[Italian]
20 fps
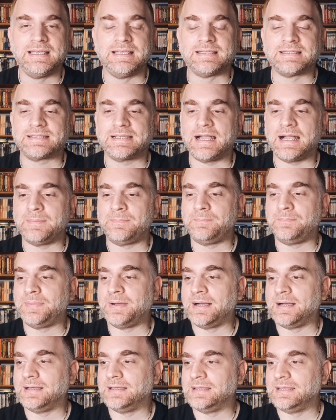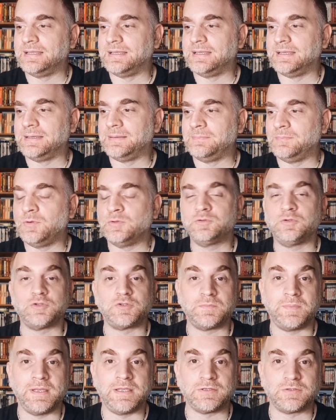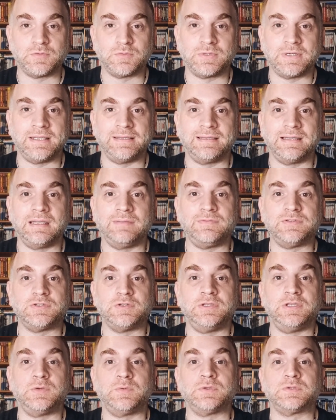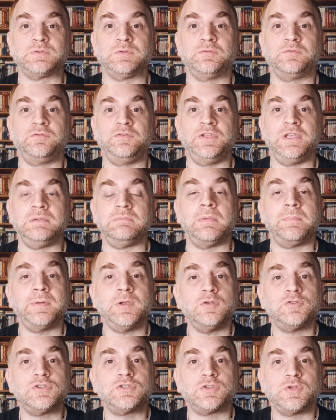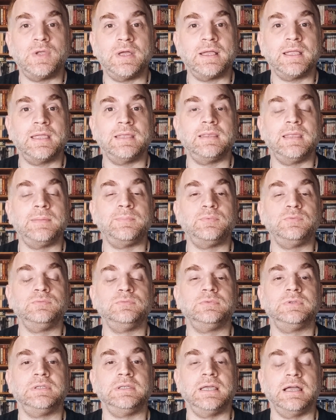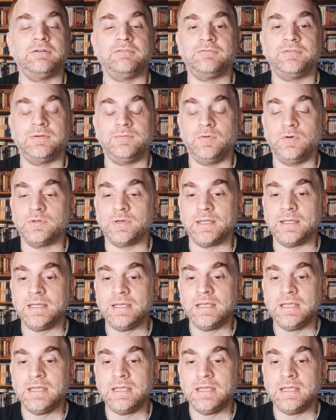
scappa eh, molto spesso durante la visione di questo film, però ci sono anche dei punti a favore.